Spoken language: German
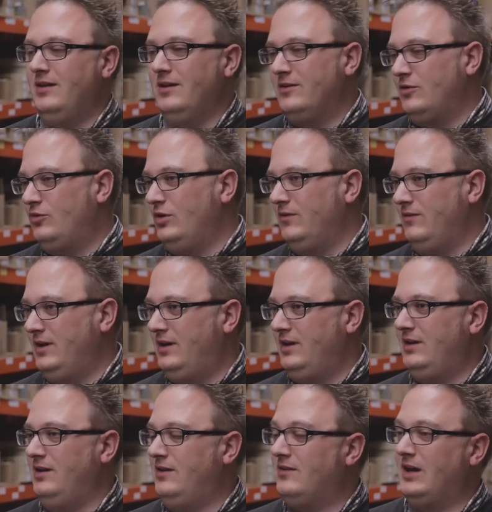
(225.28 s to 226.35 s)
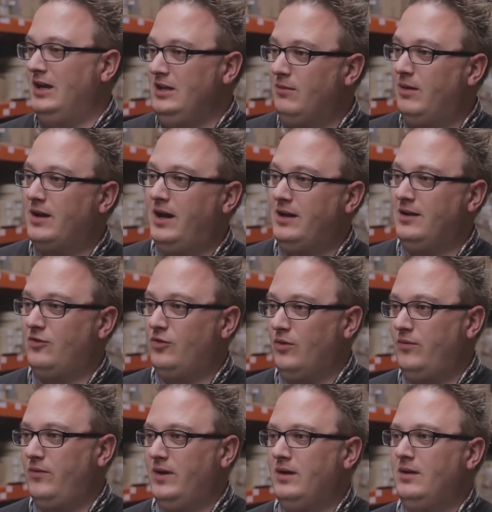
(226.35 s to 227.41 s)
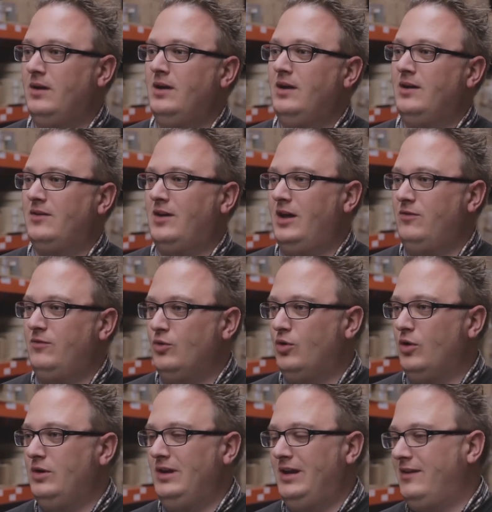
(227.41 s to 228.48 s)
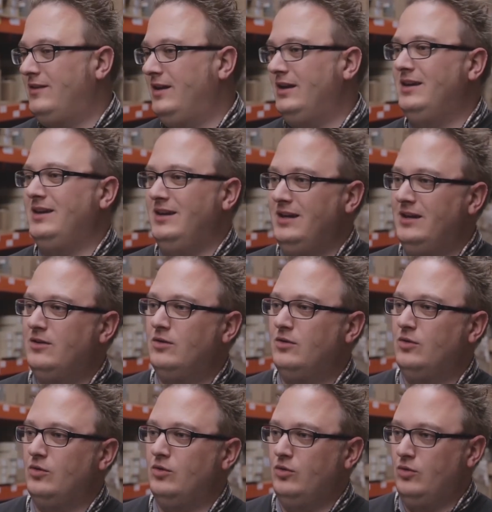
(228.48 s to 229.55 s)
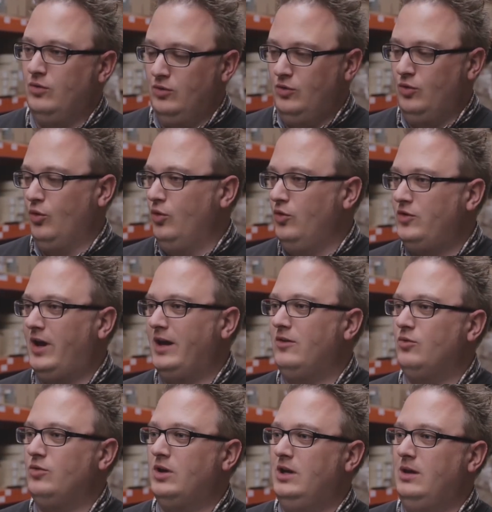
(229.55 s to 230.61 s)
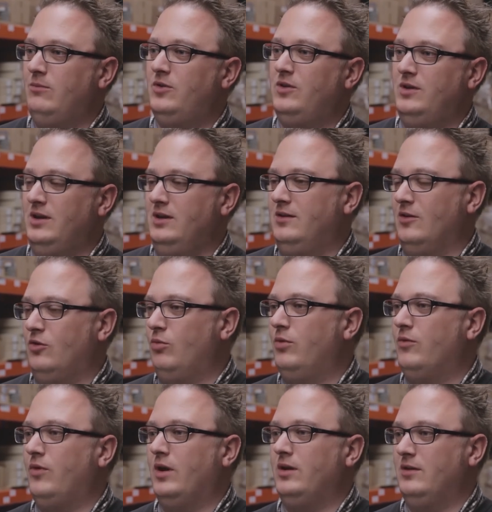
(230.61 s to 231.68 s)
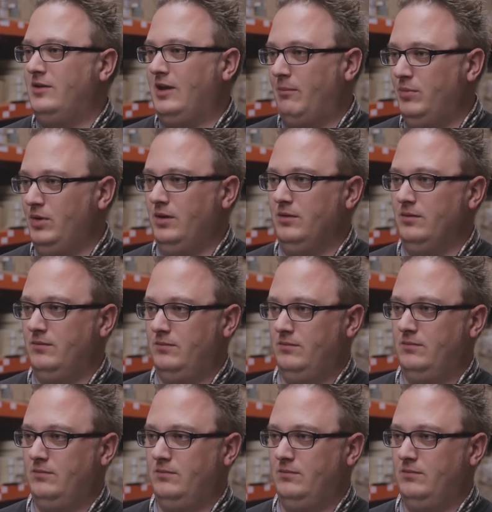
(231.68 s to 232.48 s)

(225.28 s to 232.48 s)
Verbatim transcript: Hier ist natürlich wichtig die Skalierbarkeit der Software. Das heißt, wir können letztendlich jede Größe eines Unternehmens, die in dieser Gruppe vorhanden ist, abbilden.